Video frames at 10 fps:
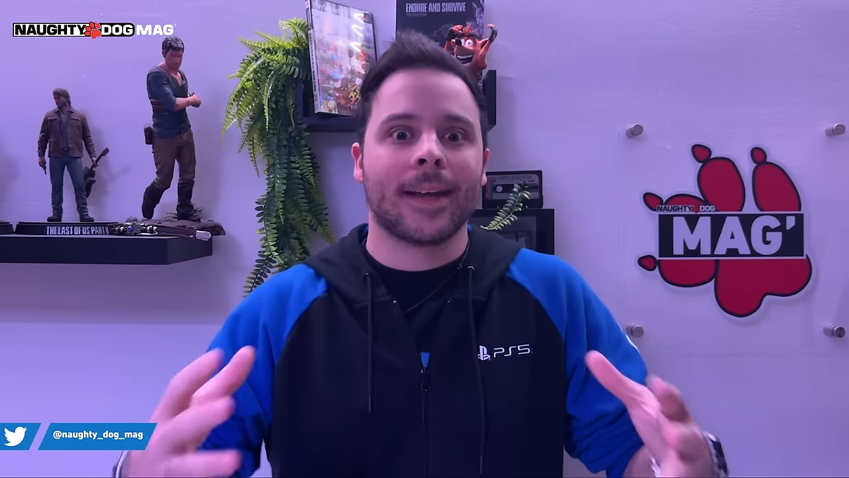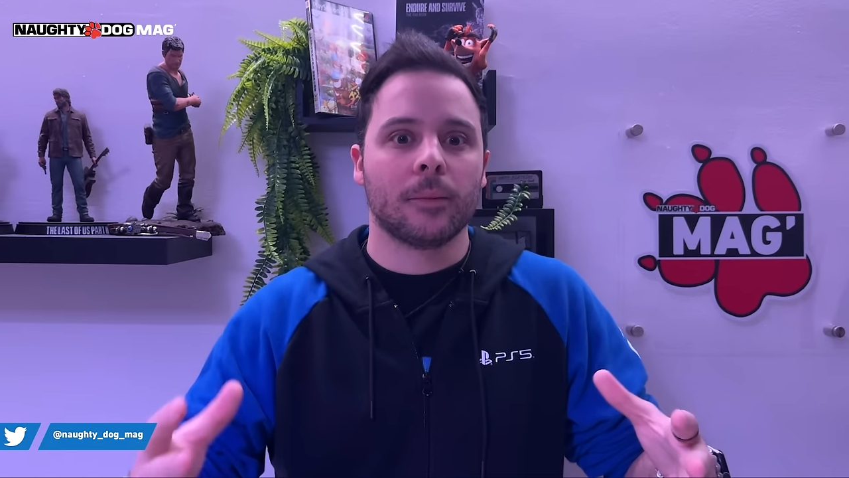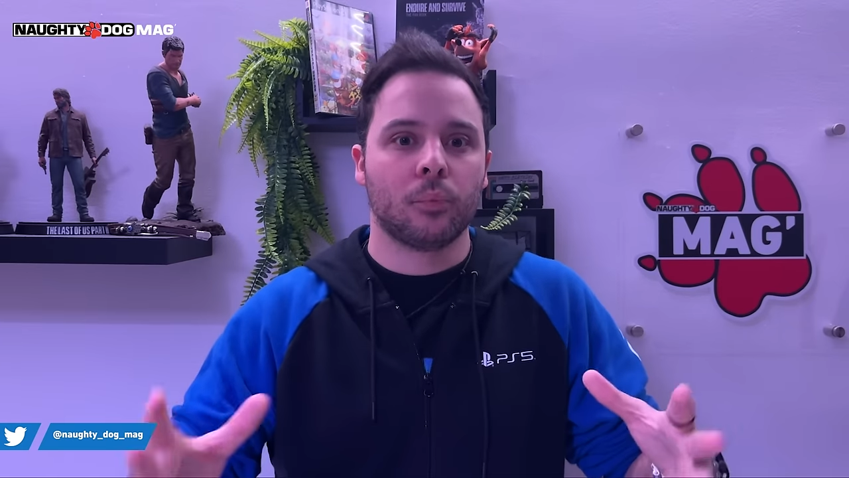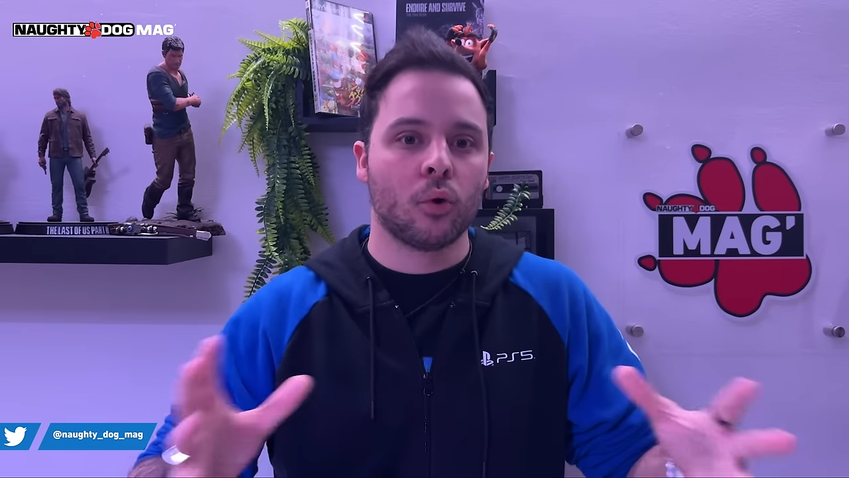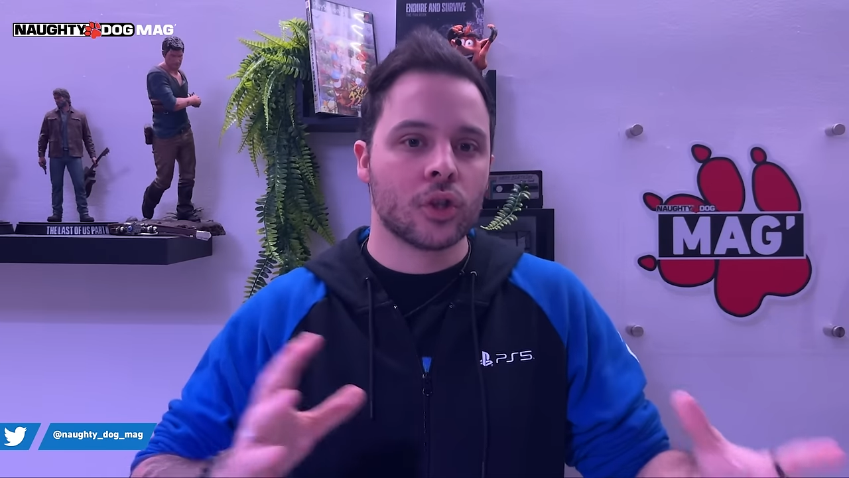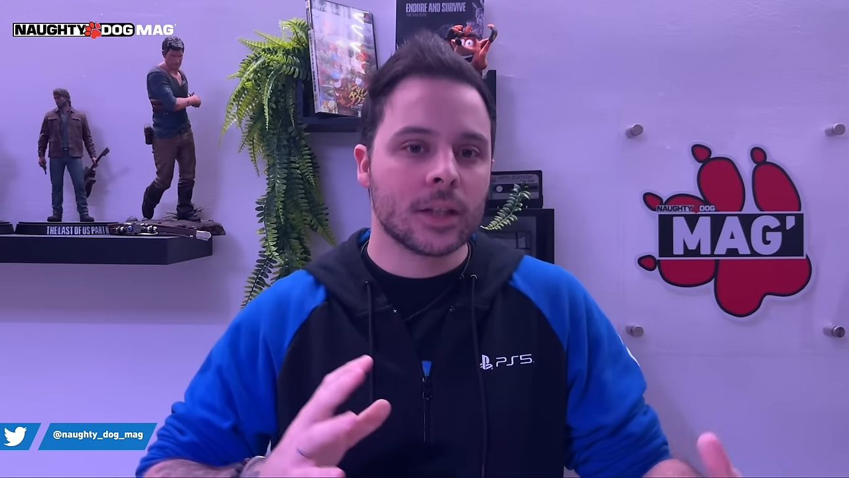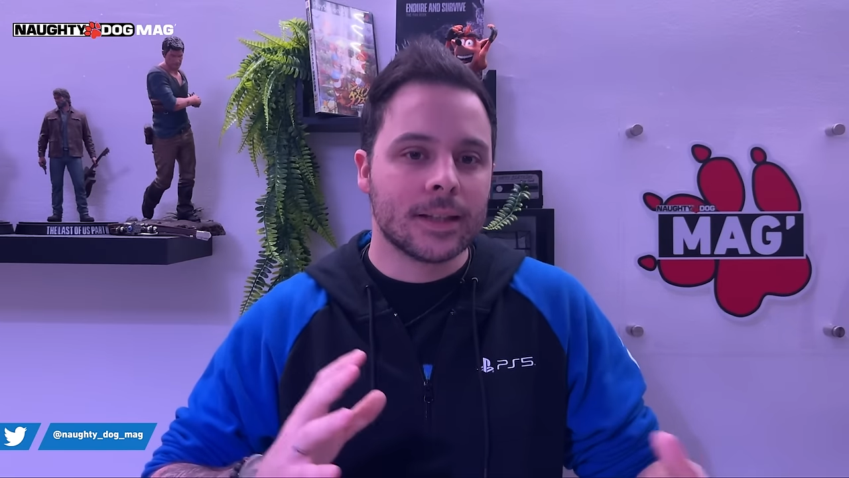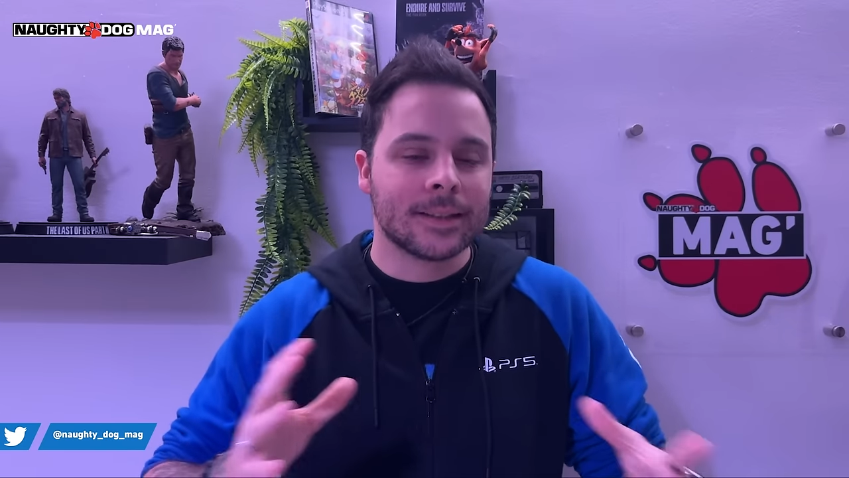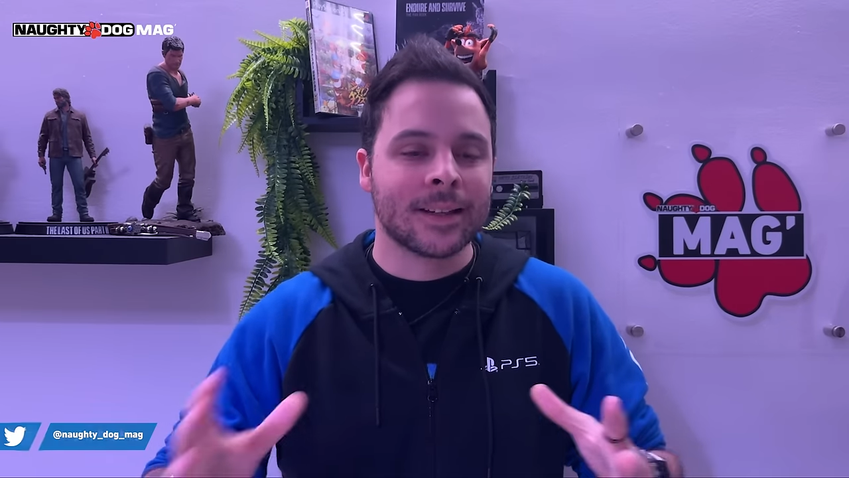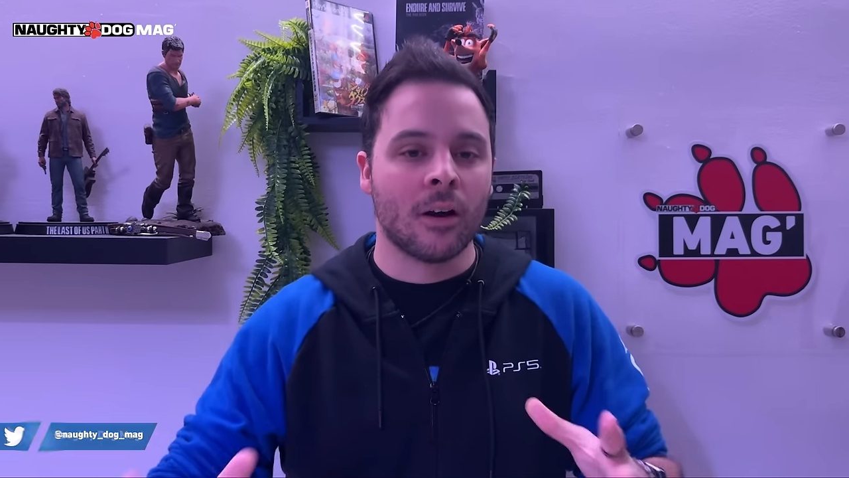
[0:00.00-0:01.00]
quatre projets
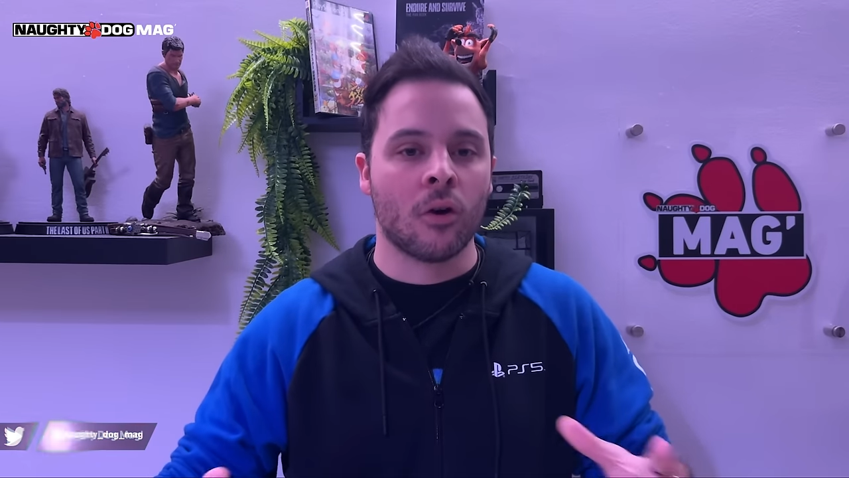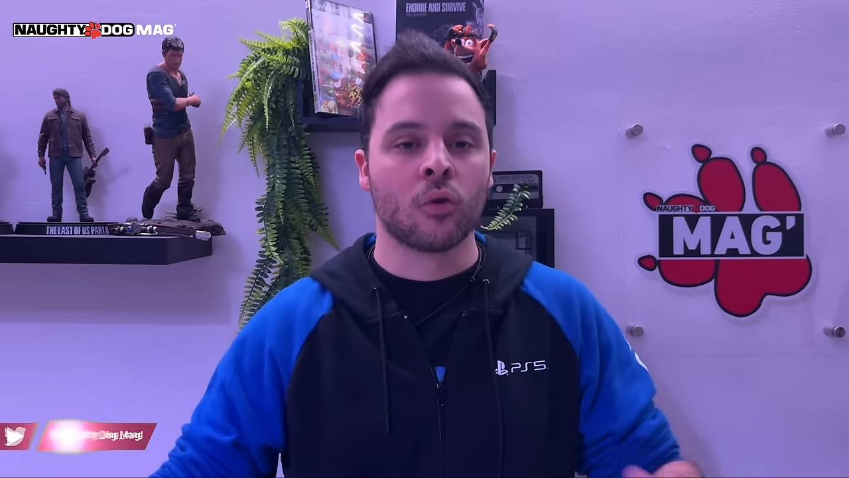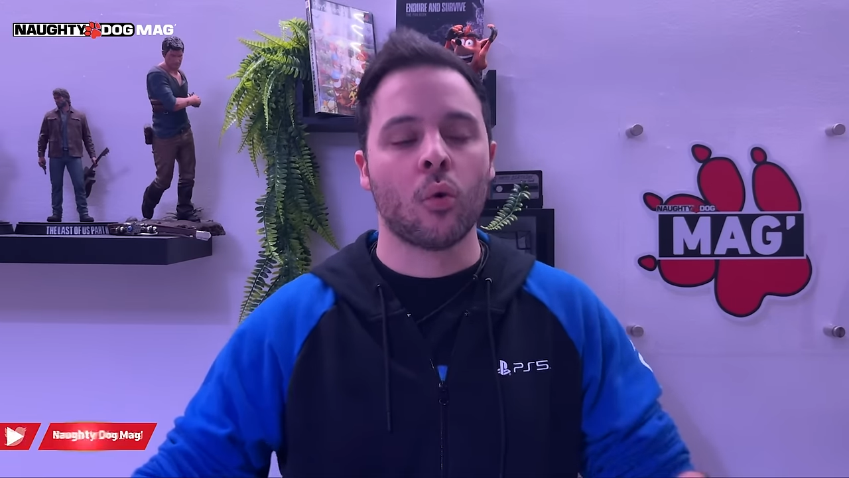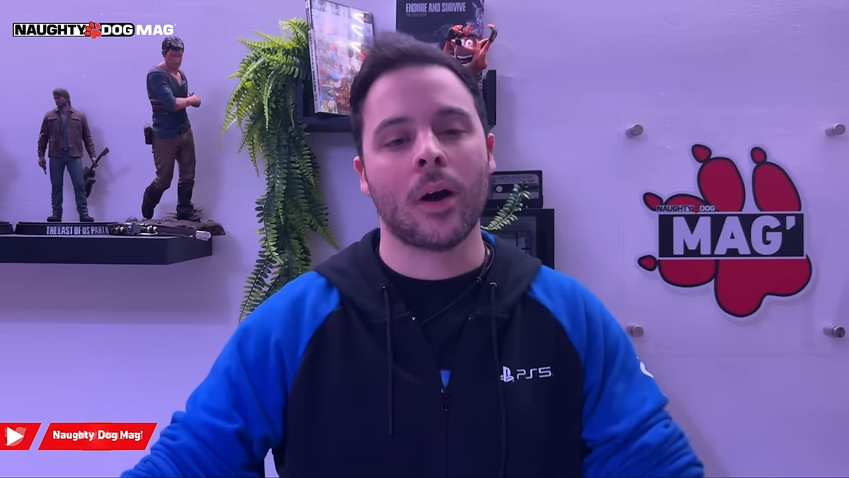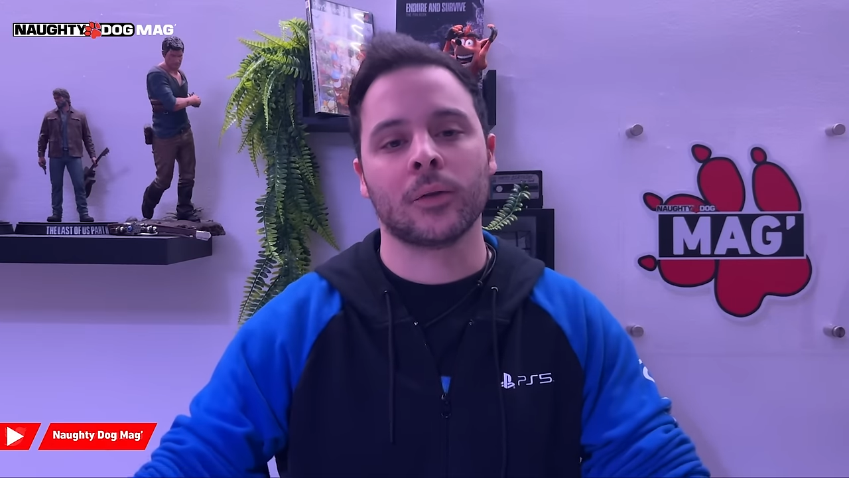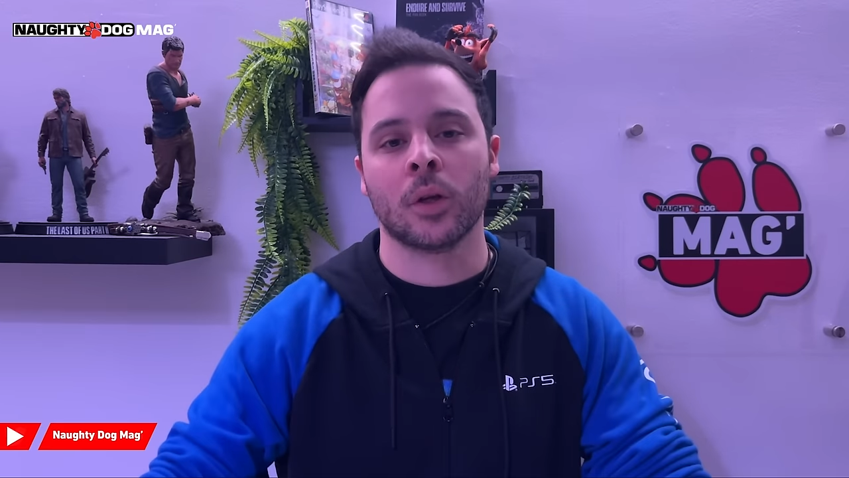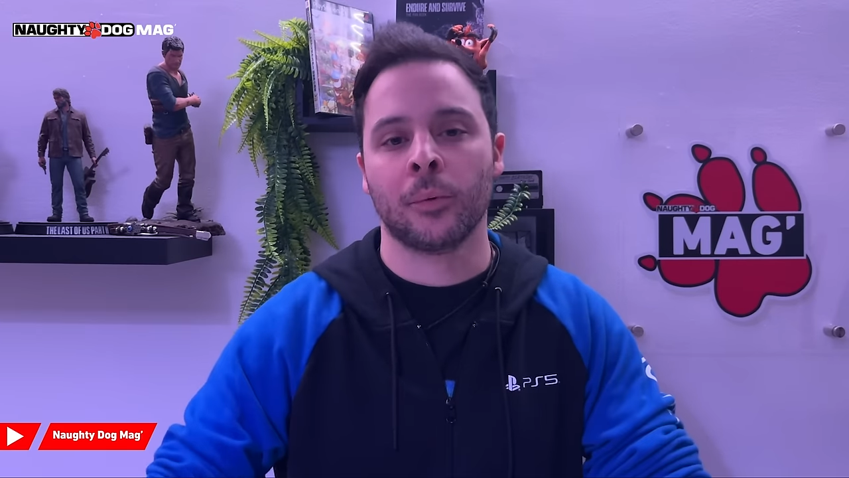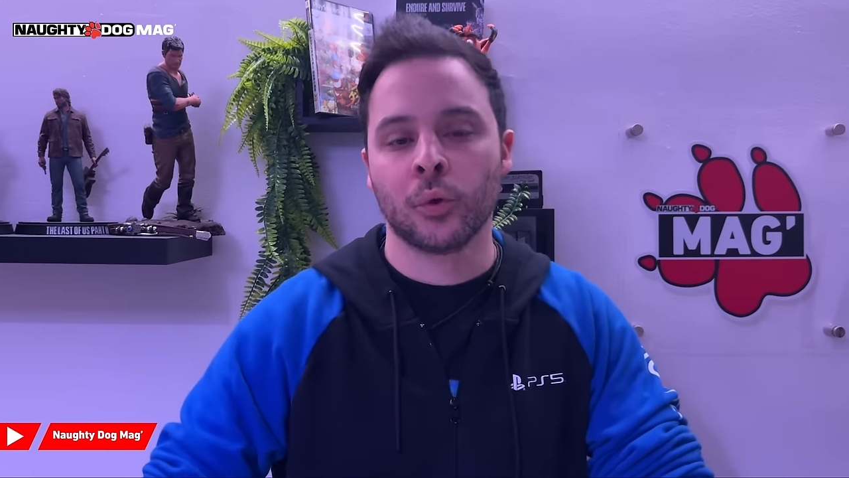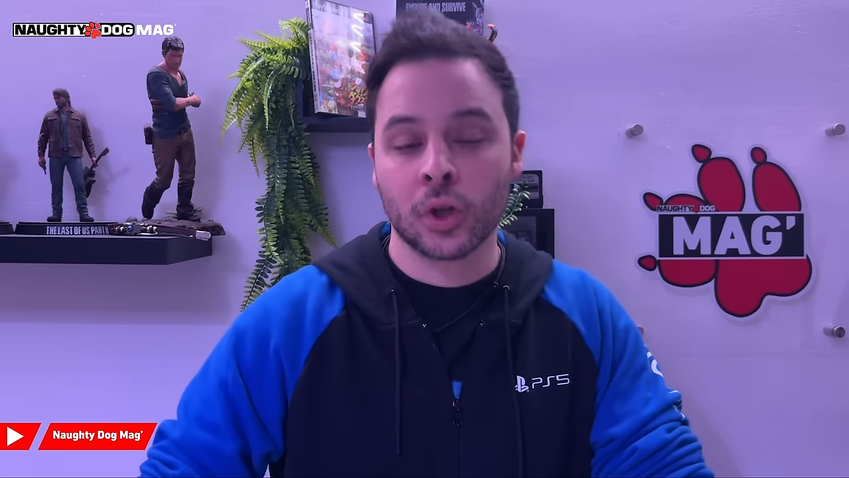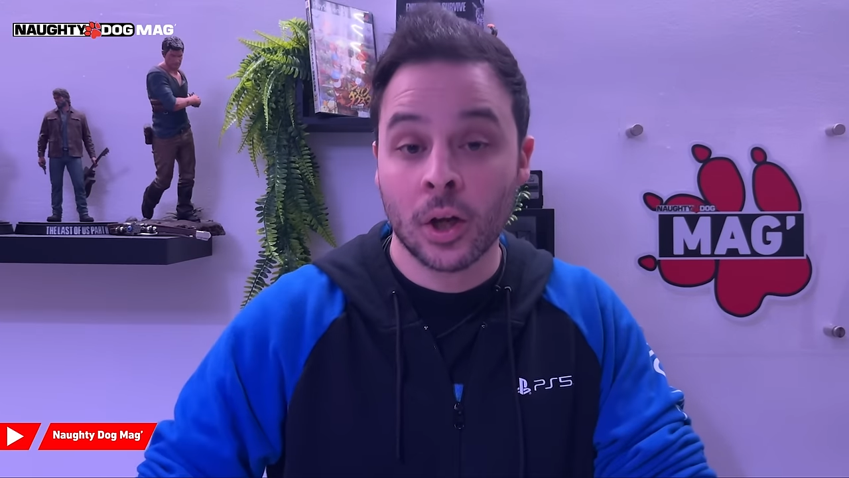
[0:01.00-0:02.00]
qui seraient en cours
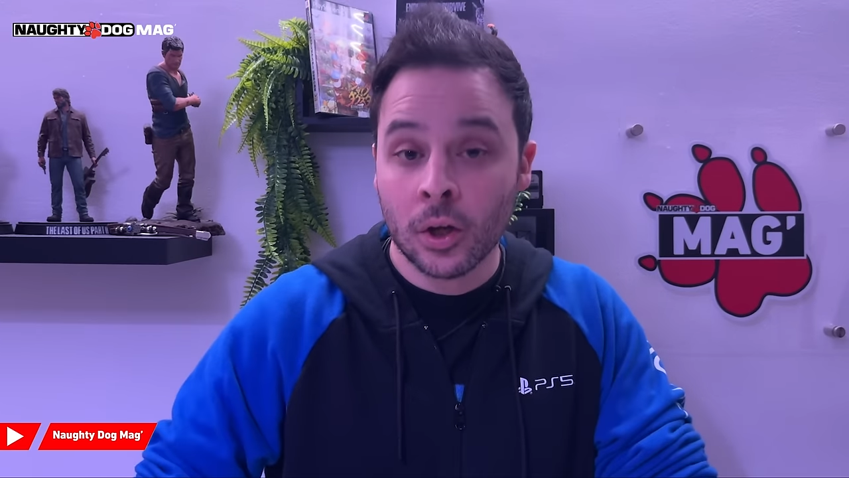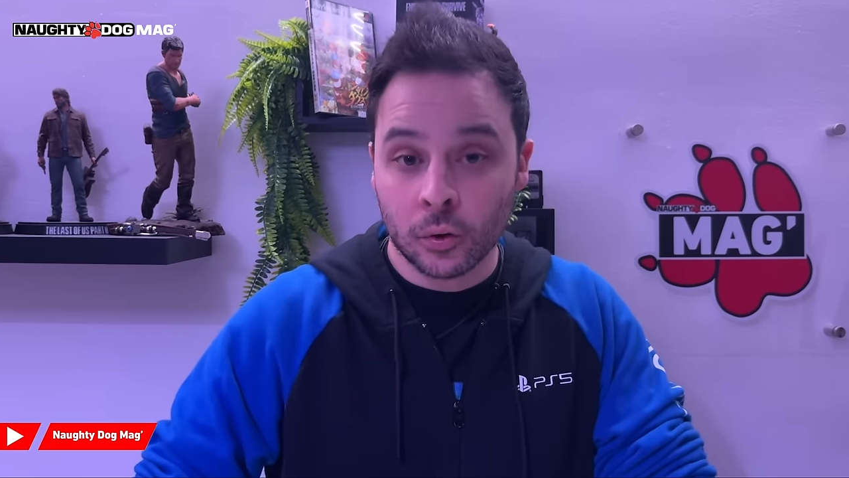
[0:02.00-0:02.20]
actuellement du,